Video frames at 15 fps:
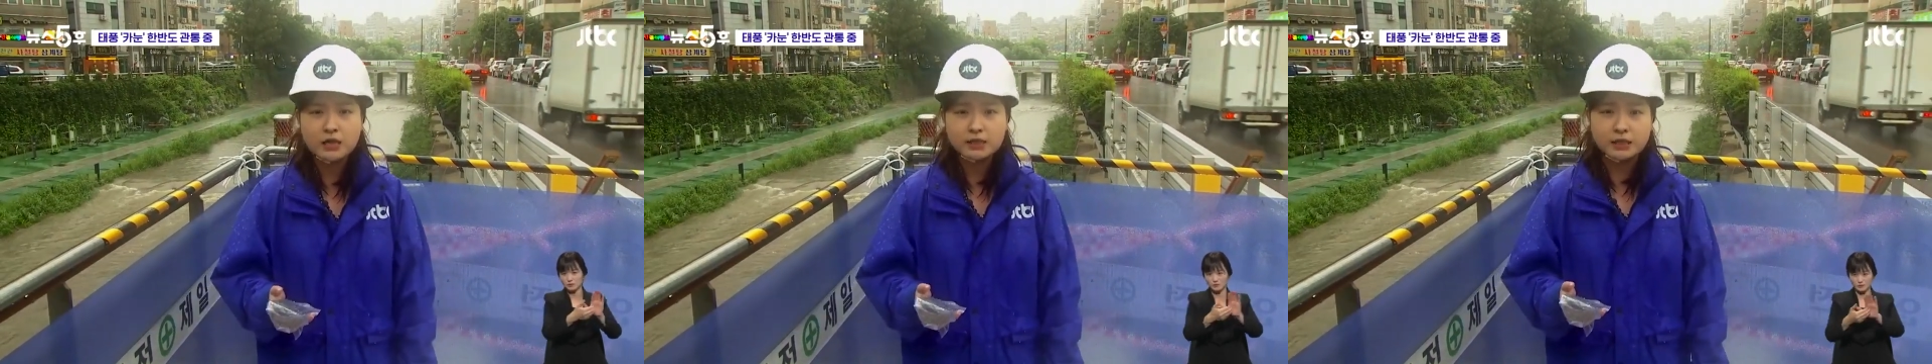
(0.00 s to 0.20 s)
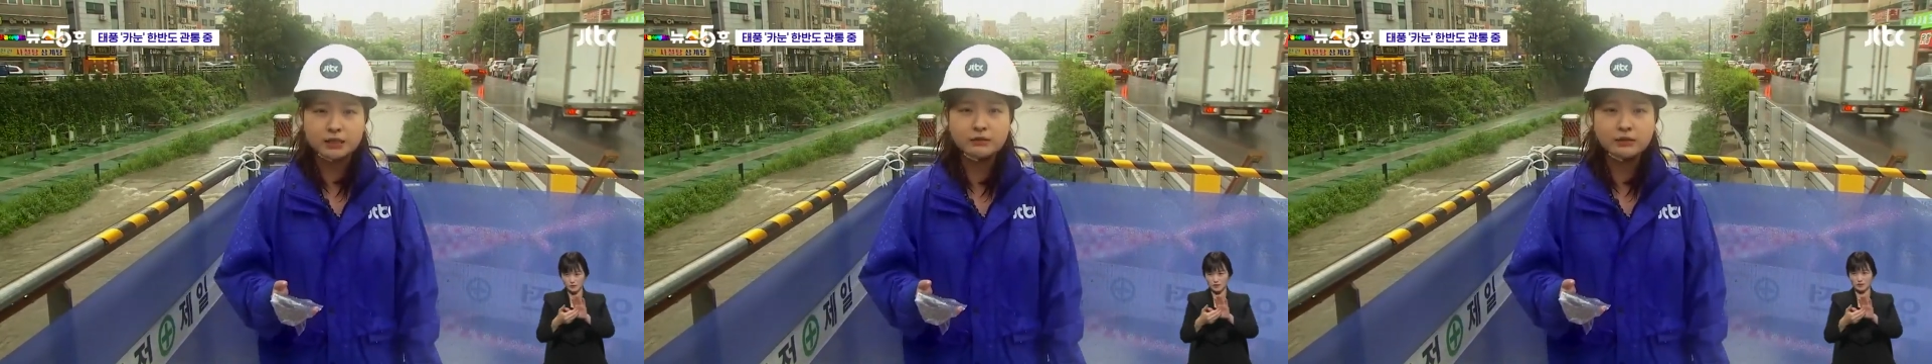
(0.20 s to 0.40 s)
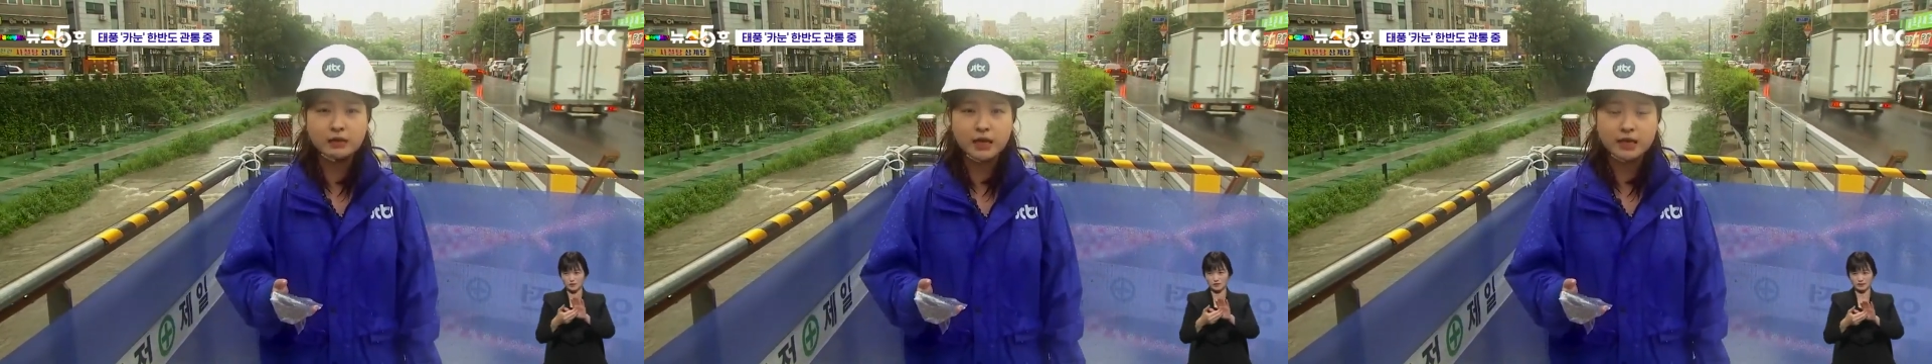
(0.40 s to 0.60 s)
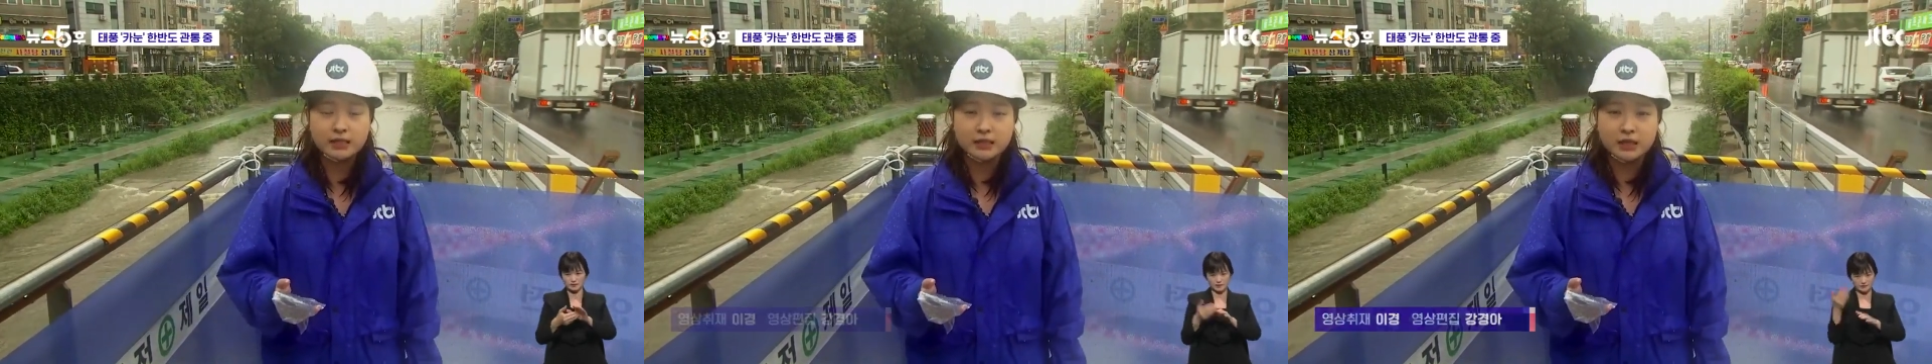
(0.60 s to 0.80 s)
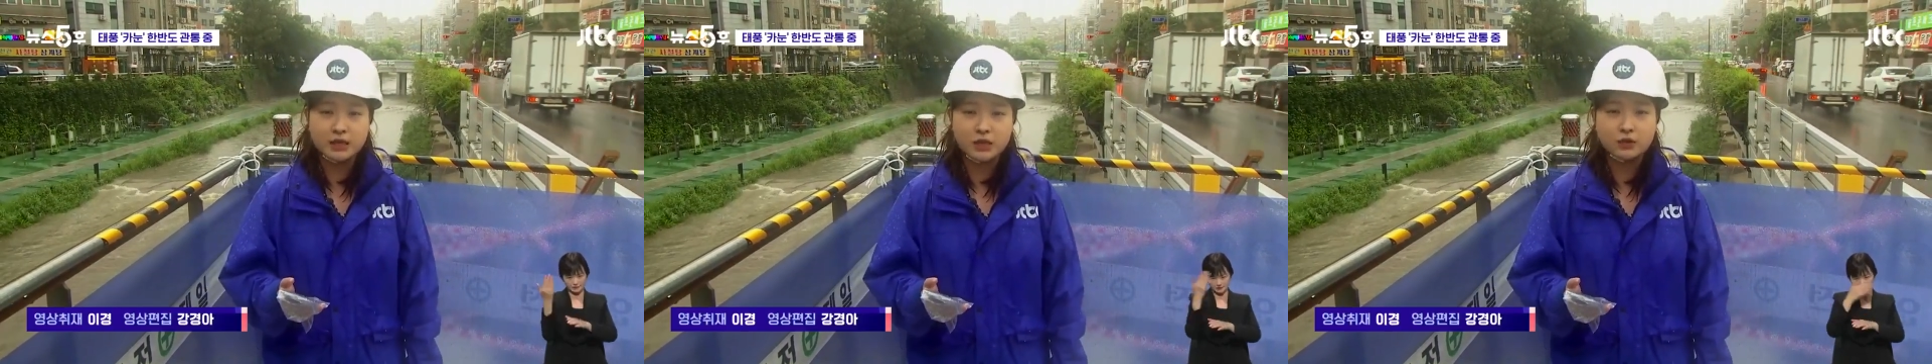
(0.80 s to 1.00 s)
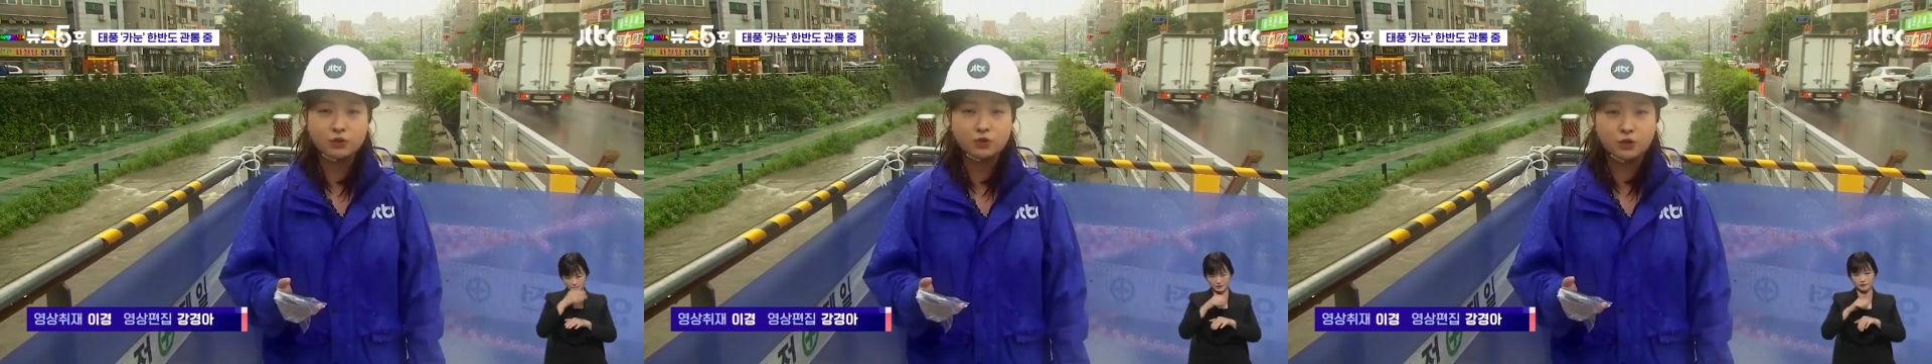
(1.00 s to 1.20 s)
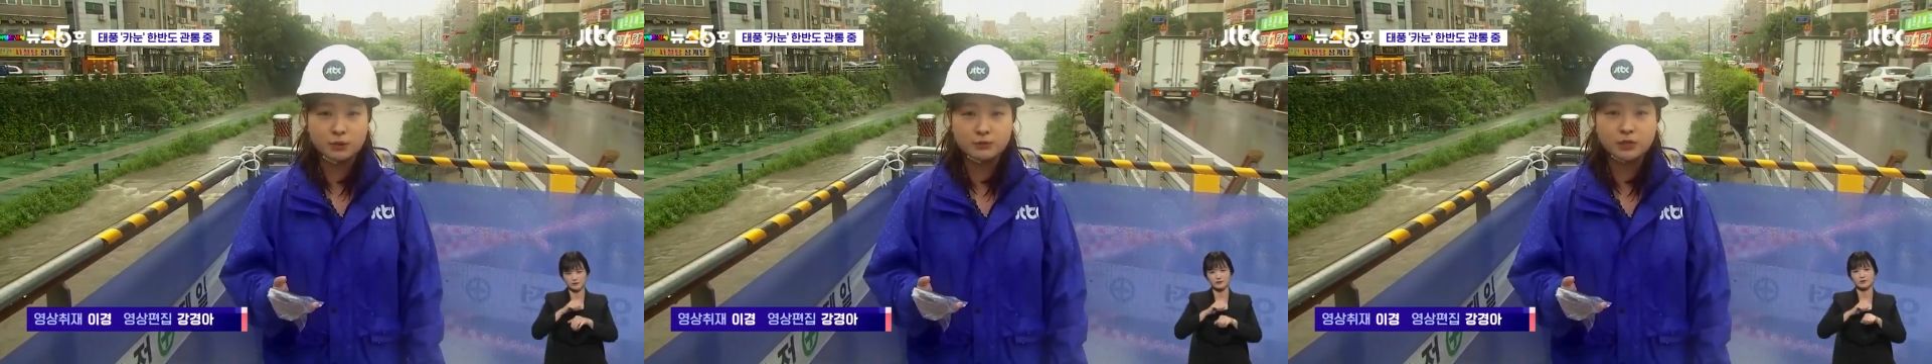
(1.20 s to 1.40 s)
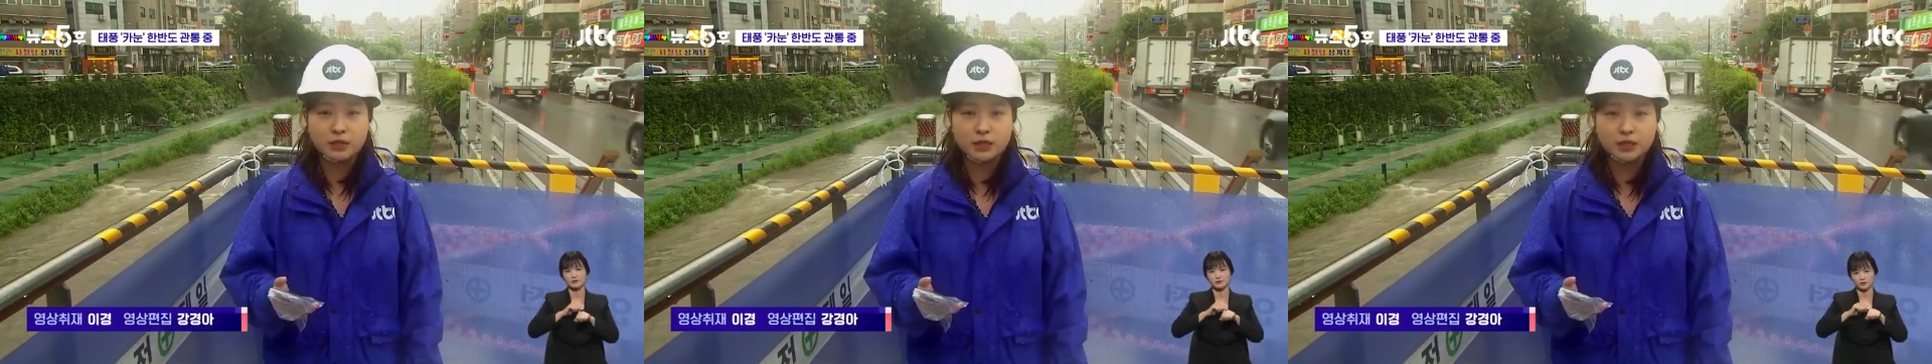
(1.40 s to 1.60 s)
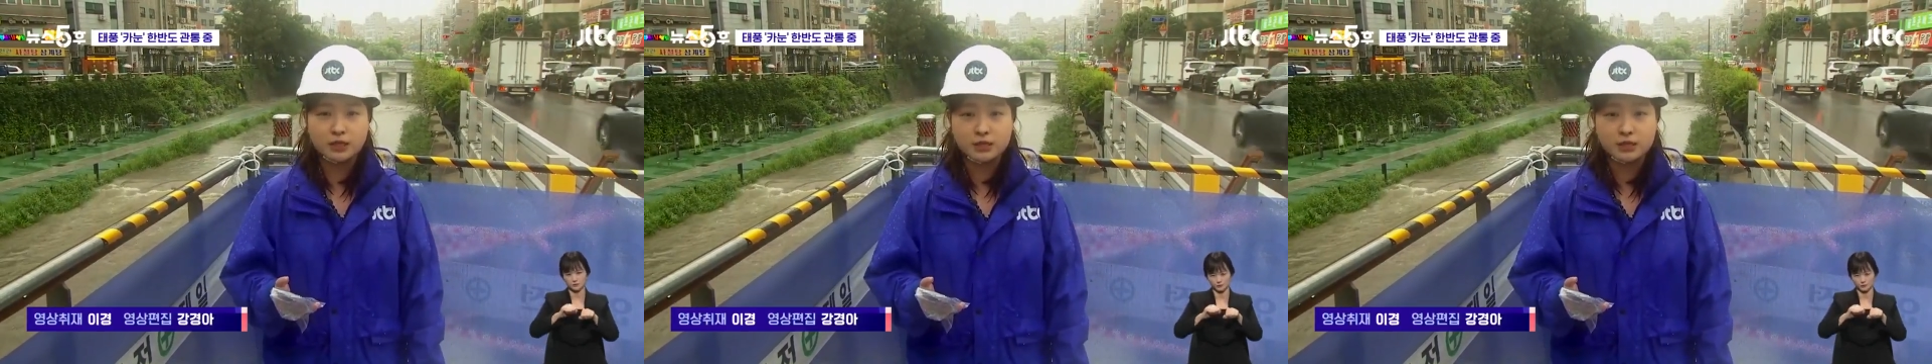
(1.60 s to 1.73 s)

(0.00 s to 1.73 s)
지금까지 보림천에서